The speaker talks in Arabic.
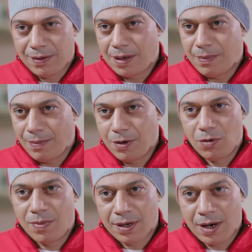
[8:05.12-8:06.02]
ولا بيعمل
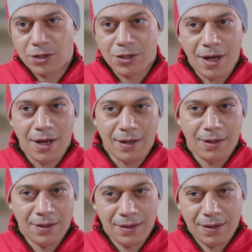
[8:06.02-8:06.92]
له براد شاي
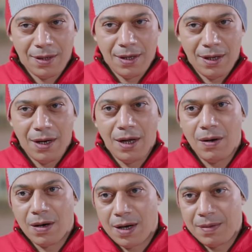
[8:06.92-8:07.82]
الهوا